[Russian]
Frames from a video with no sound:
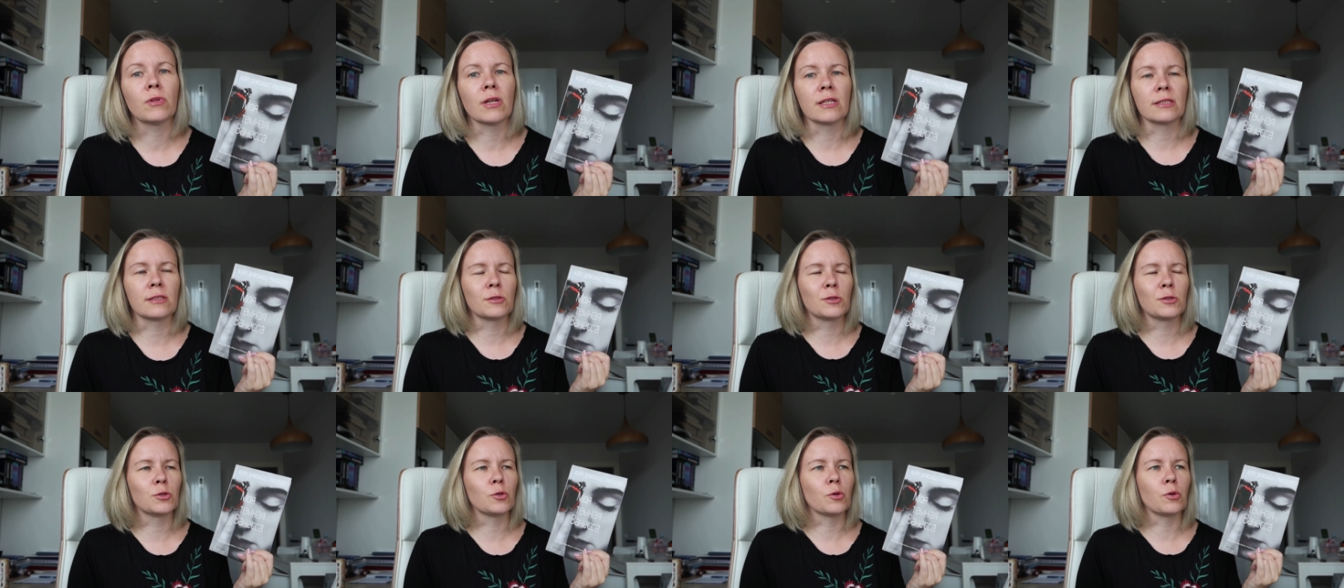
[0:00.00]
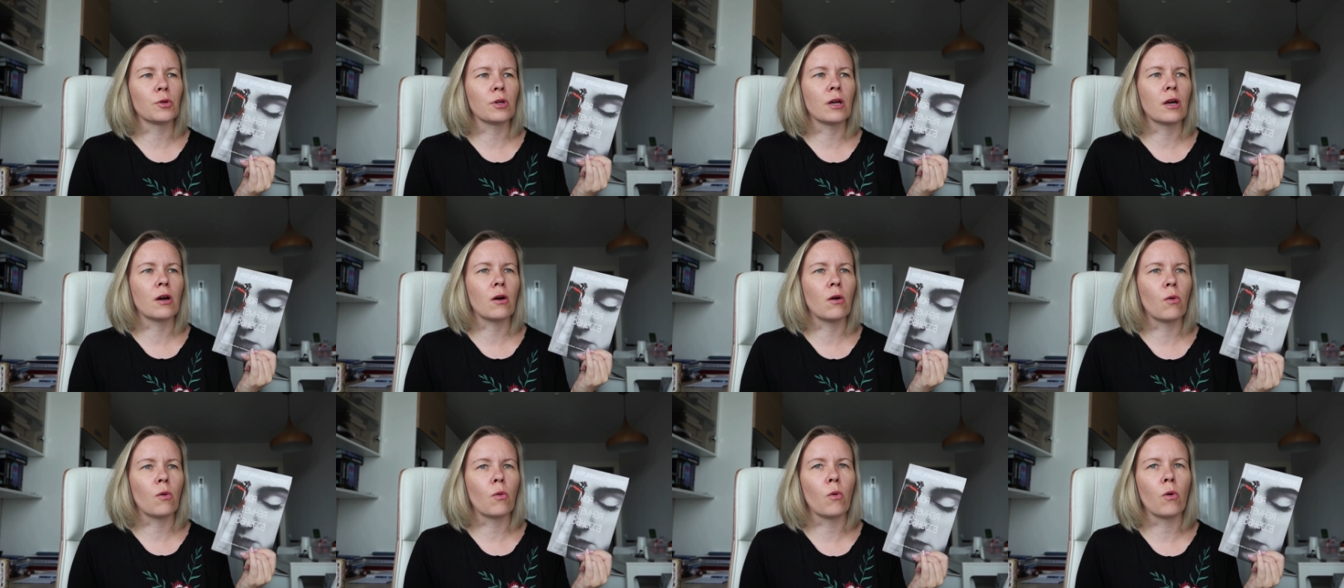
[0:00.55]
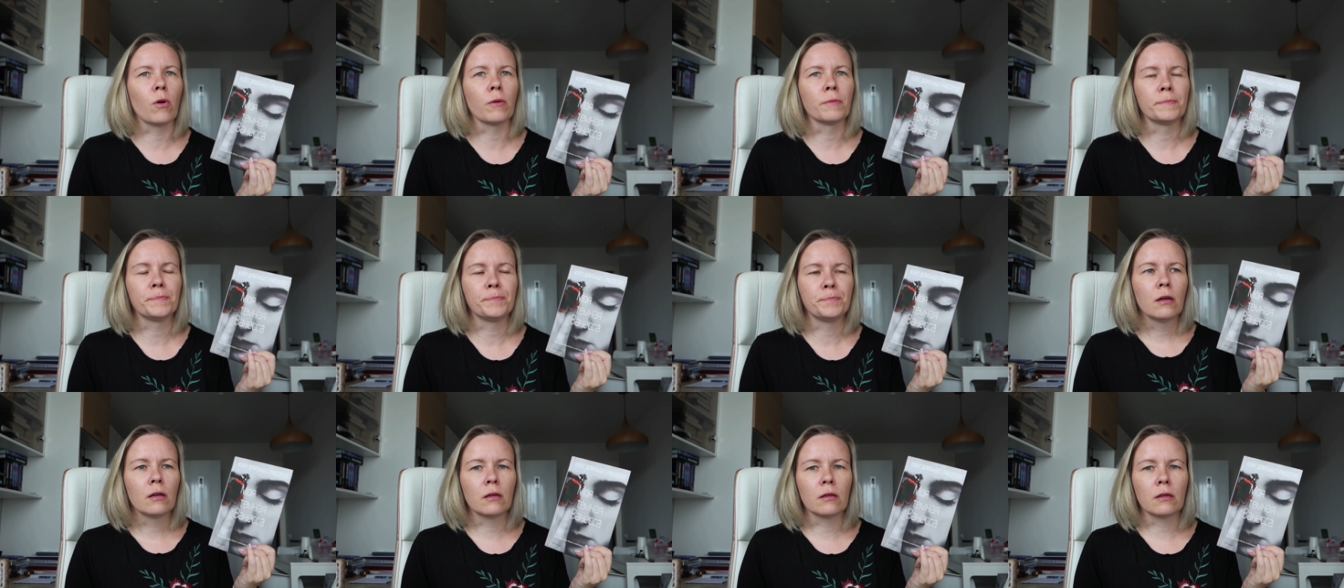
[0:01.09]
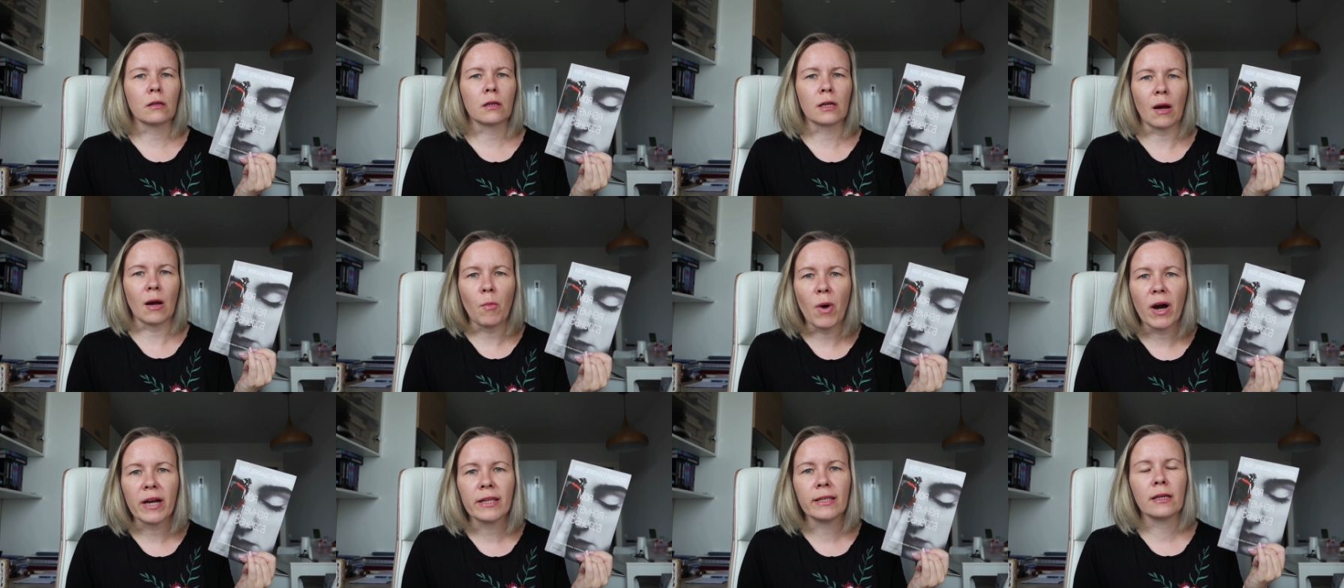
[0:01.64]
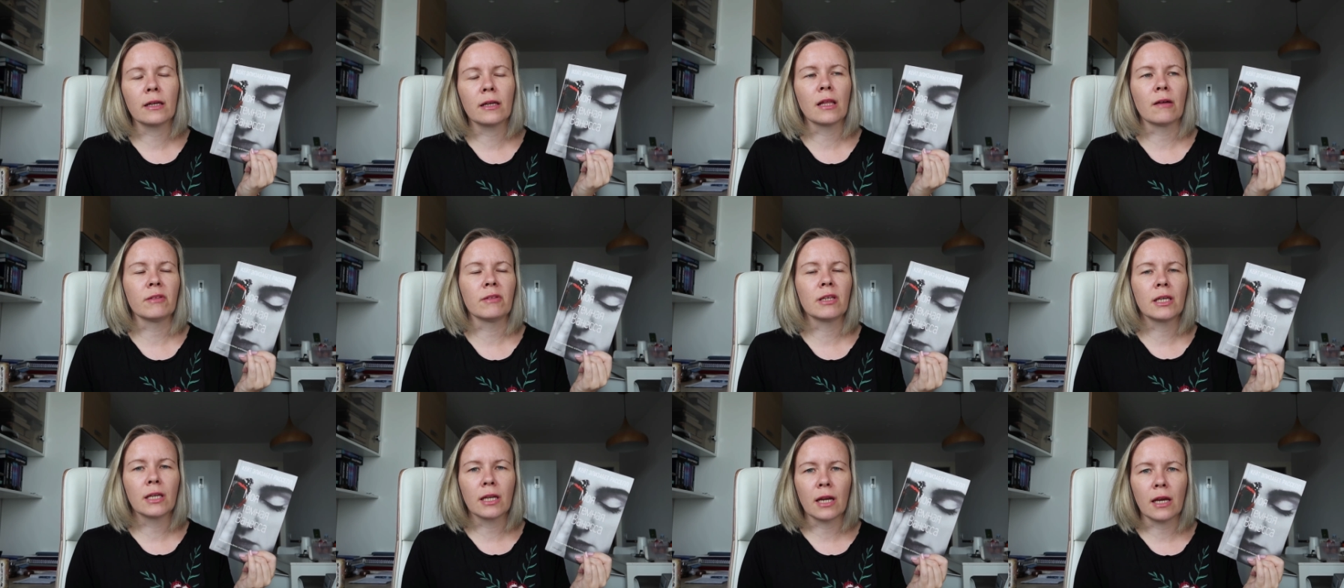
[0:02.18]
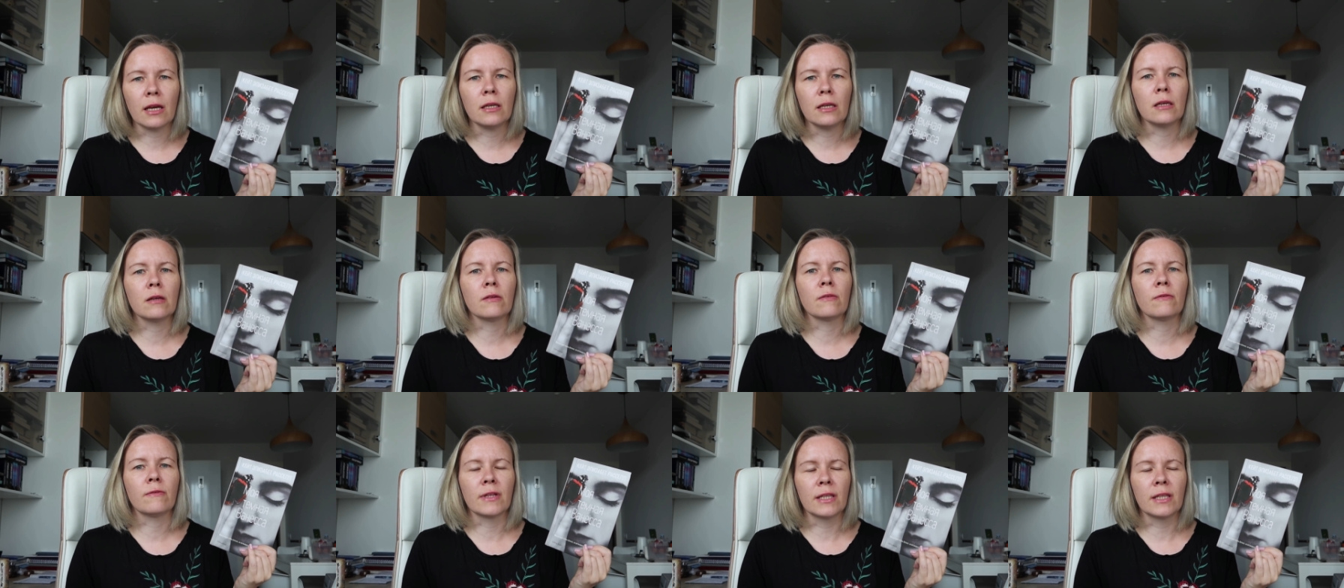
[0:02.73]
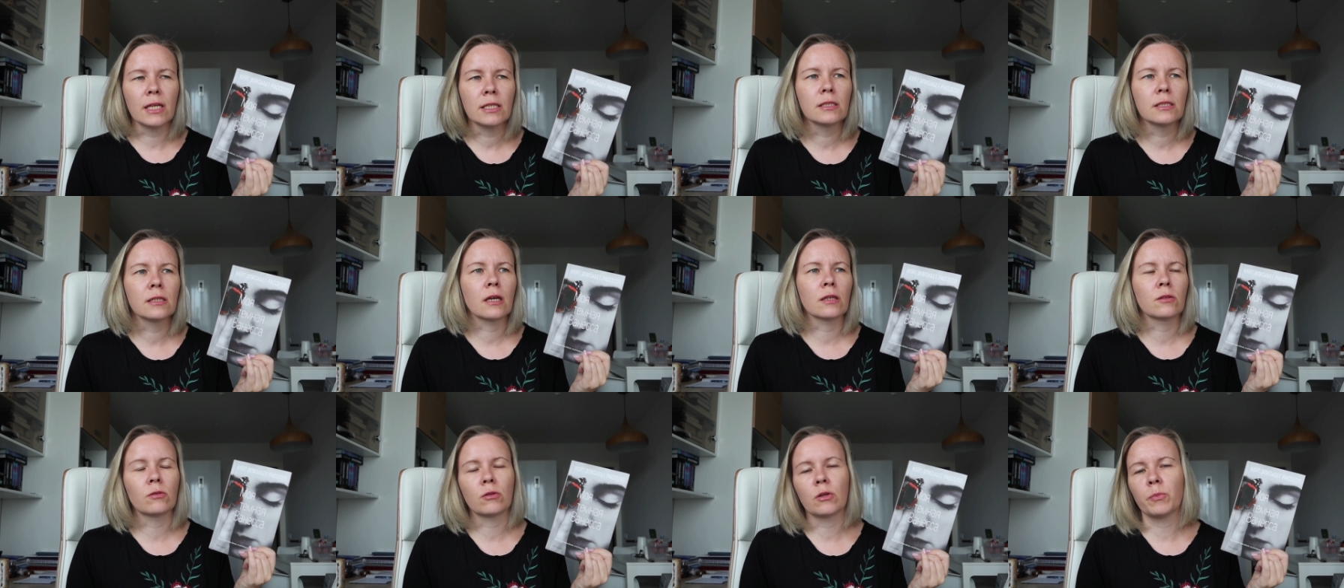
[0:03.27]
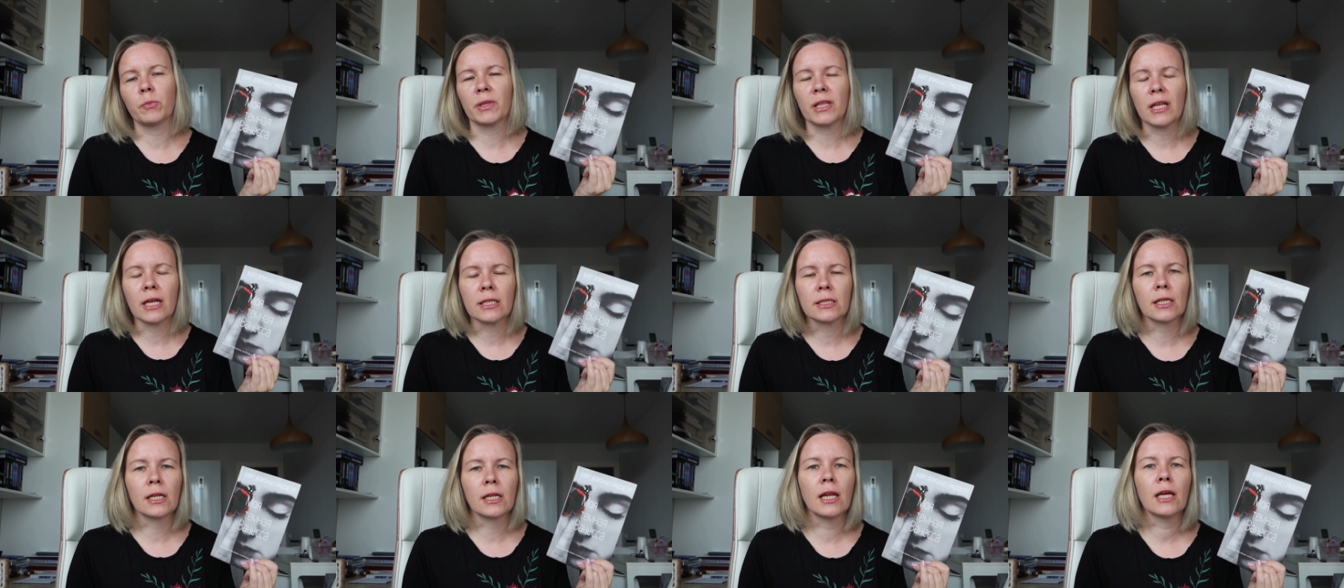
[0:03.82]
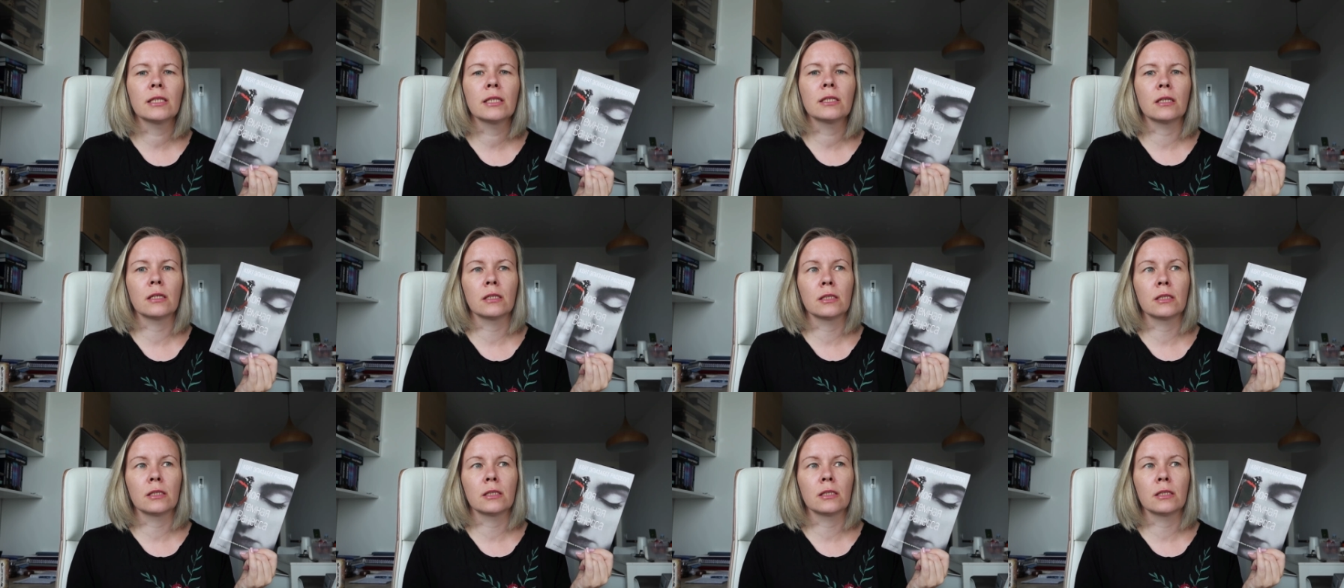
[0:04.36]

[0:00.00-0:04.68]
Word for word: у нас история о э, романе главной героини Ванессы, которой 15 лет,